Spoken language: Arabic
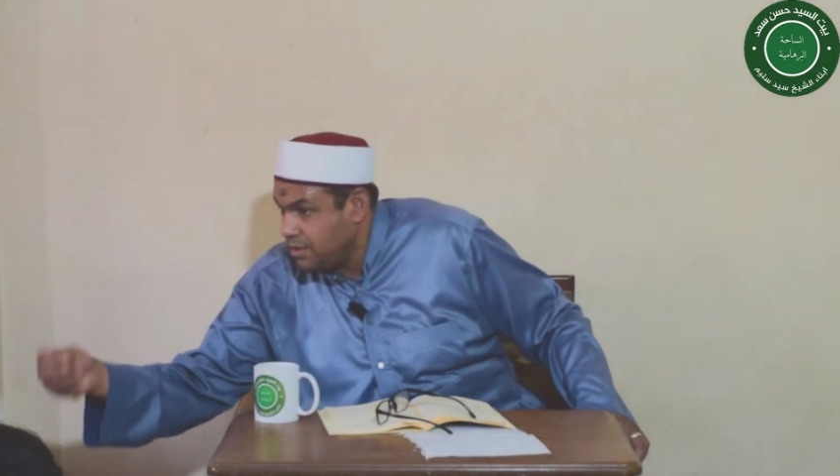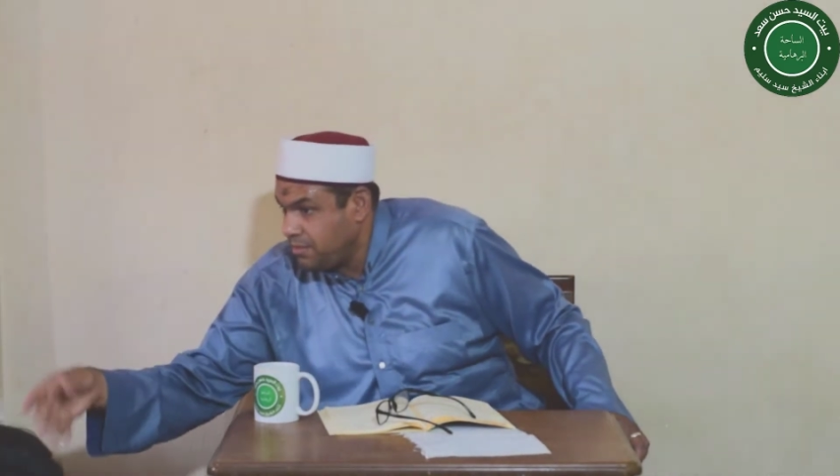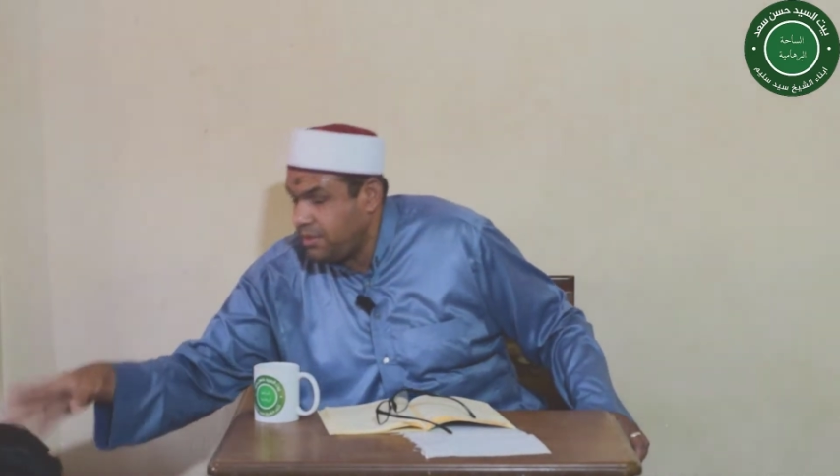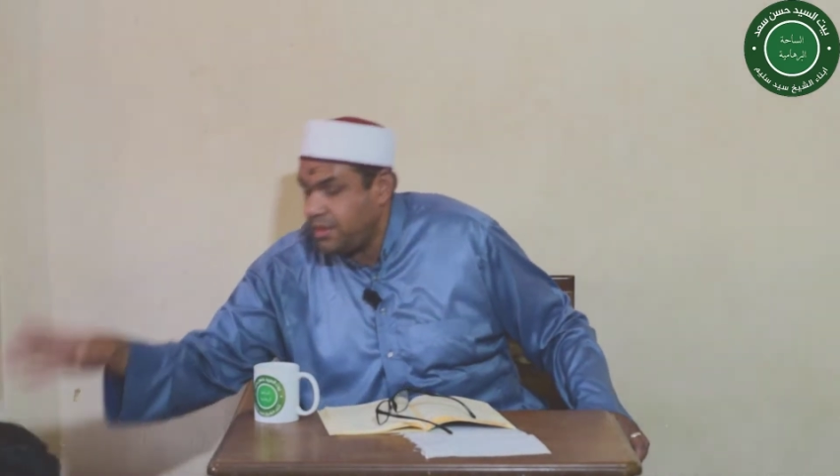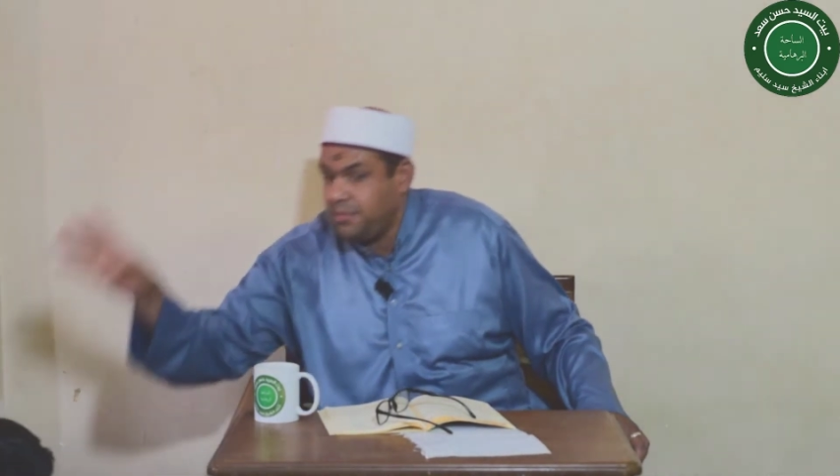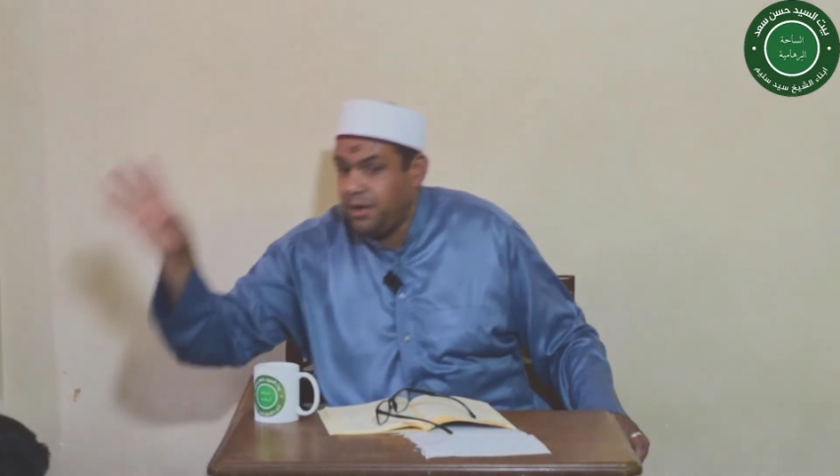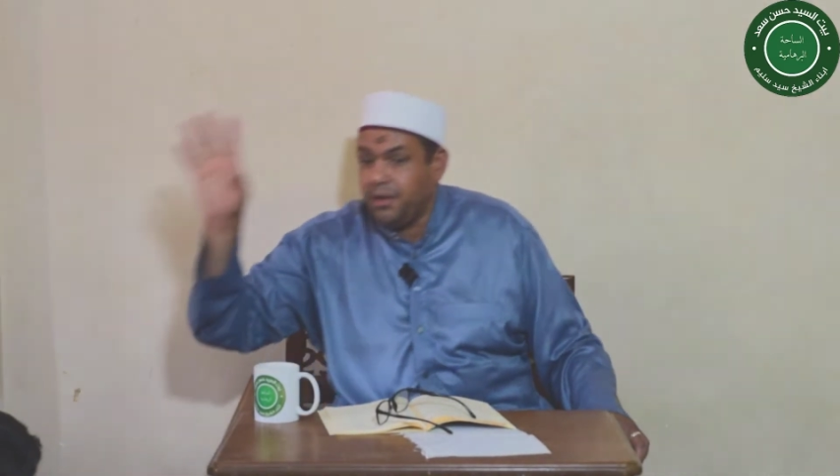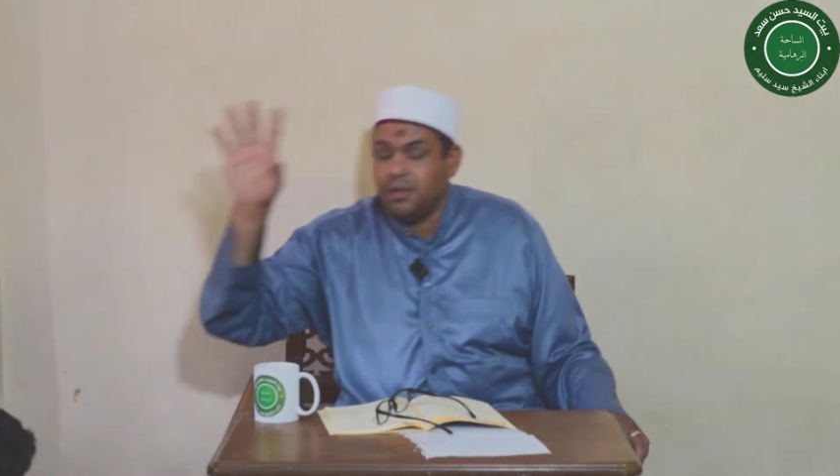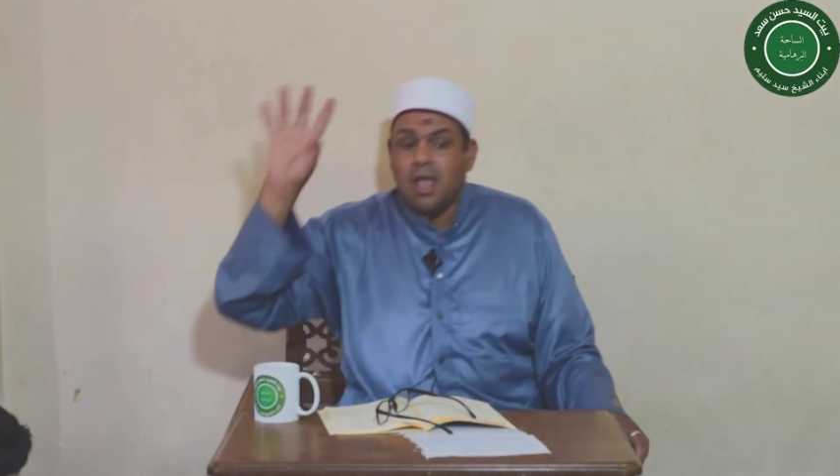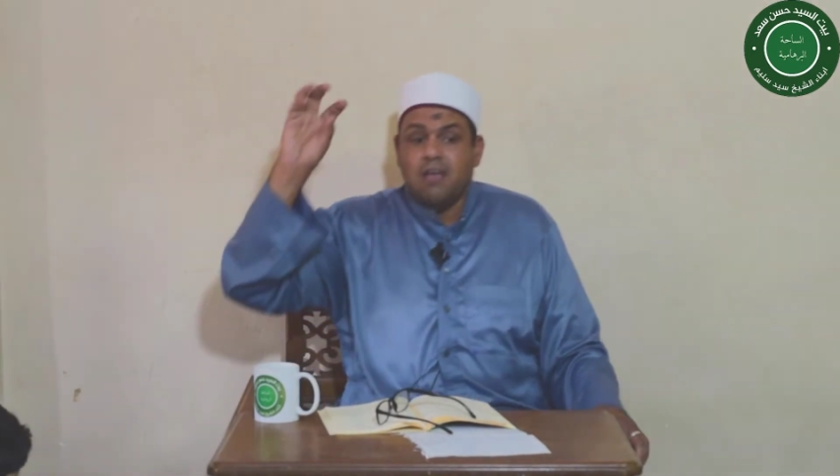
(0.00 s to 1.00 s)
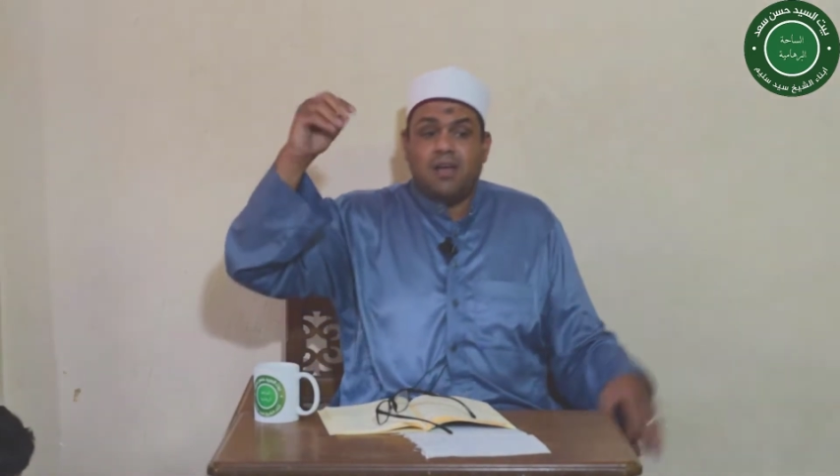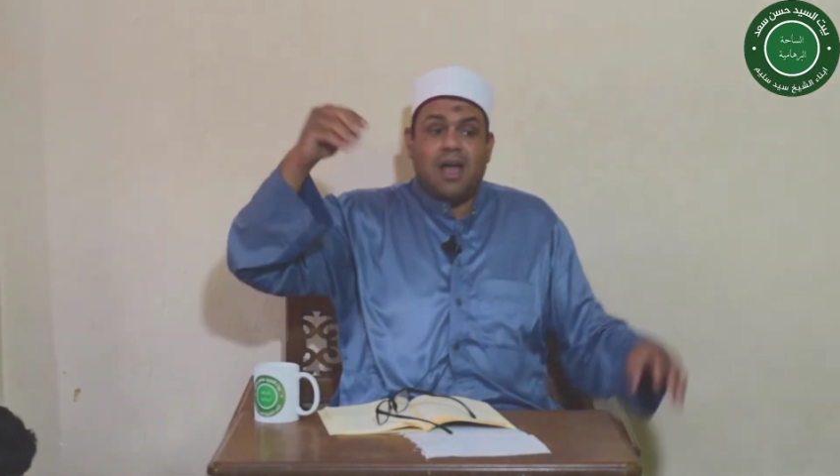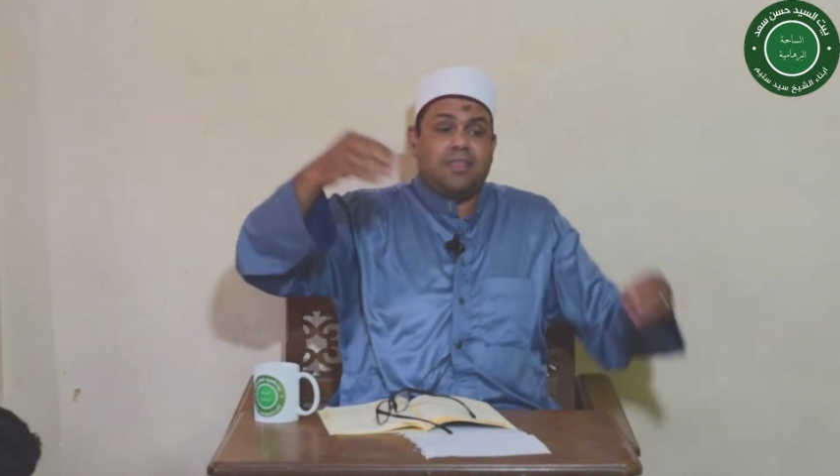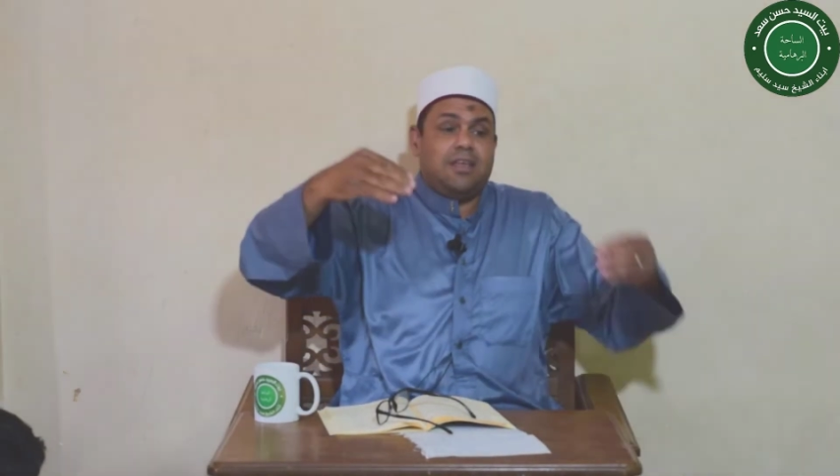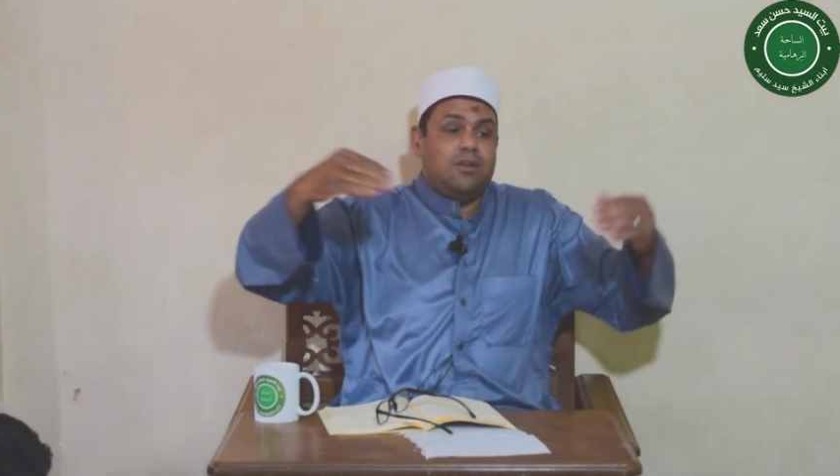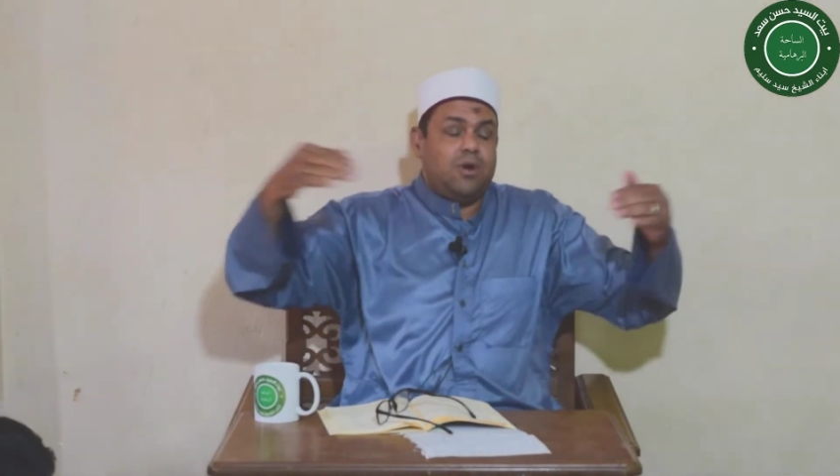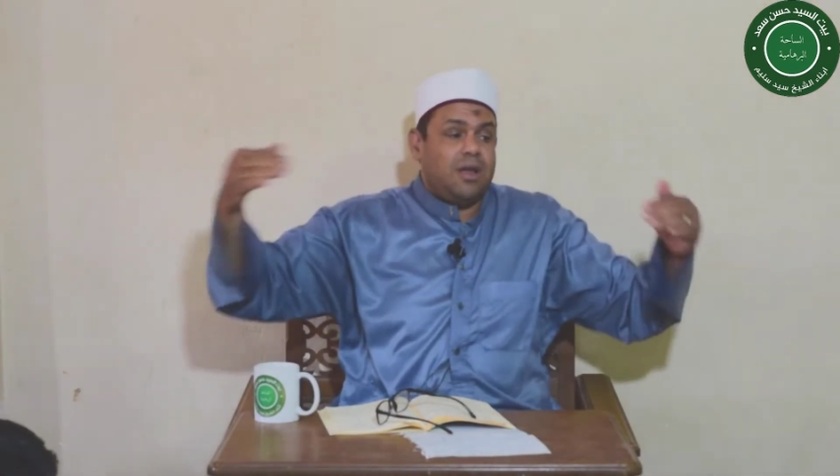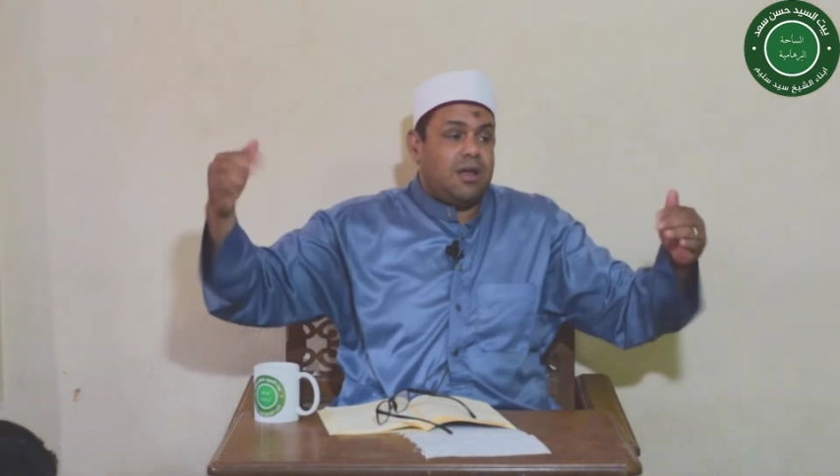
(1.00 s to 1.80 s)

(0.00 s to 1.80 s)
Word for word: بثمرات فهذه الورقة